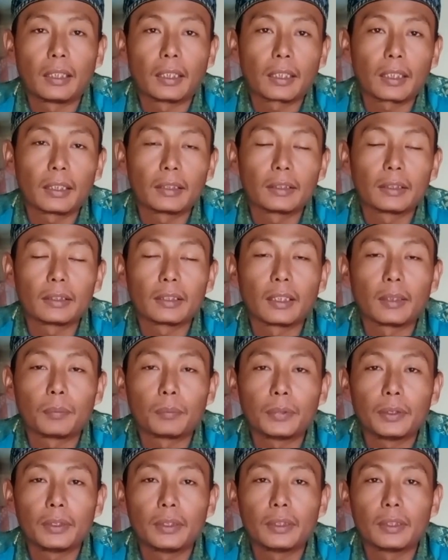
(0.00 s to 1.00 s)
Akan
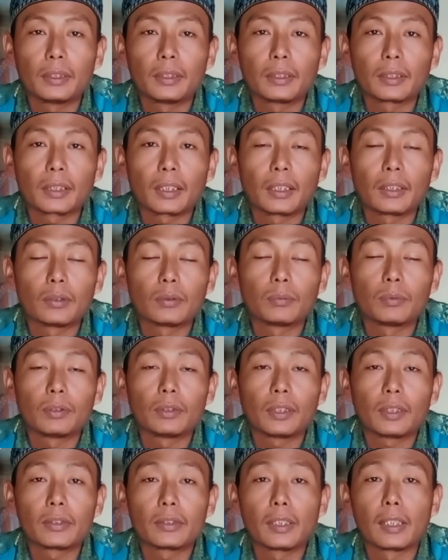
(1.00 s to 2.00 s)
tetapi ya, kalau
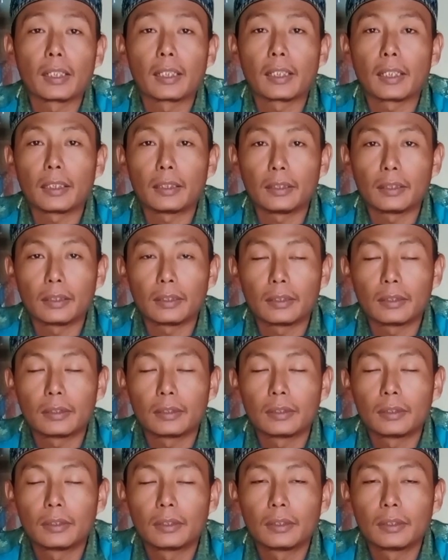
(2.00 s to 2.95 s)
bisa jangan ya.